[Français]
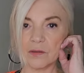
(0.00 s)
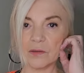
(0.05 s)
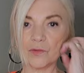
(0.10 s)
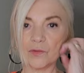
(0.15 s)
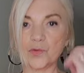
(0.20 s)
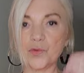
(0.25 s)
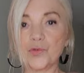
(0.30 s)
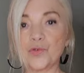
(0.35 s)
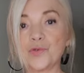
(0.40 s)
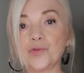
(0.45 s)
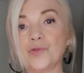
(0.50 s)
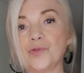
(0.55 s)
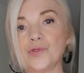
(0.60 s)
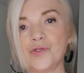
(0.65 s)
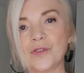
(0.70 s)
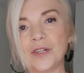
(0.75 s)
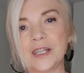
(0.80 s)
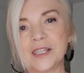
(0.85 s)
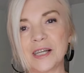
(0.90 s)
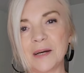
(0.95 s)
doudou. Je
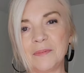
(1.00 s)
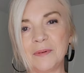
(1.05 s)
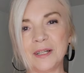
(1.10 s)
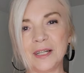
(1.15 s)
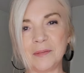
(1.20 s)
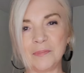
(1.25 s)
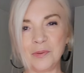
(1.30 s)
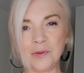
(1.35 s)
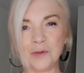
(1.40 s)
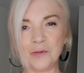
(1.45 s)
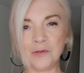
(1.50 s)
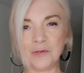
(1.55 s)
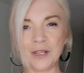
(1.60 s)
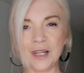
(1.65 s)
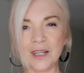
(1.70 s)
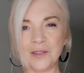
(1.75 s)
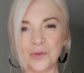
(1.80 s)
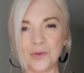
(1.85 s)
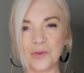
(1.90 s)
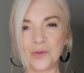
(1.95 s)
vais les appeler les pulls
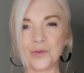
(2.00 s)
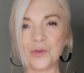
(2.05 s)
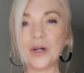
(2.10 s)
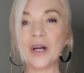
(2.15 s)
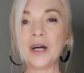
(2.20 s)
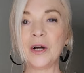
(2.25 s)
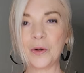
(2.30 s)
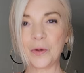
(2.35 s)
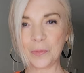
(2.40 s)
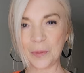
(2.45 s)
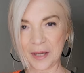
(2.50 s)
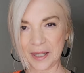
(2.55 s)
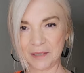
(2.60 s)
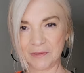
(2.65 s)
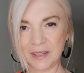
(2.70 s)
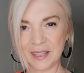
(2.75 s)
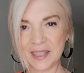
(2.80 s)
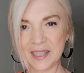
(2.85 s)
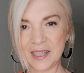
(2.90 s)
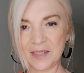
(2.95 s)
filets doudou au prix de
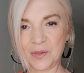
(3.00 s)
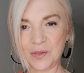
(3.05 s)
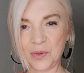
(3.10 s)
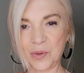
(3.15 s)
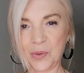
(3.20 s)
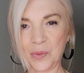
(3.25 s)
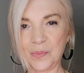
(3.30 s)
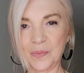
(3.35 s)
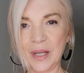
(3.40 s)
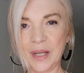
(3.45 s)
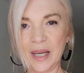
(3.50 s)
27 euros.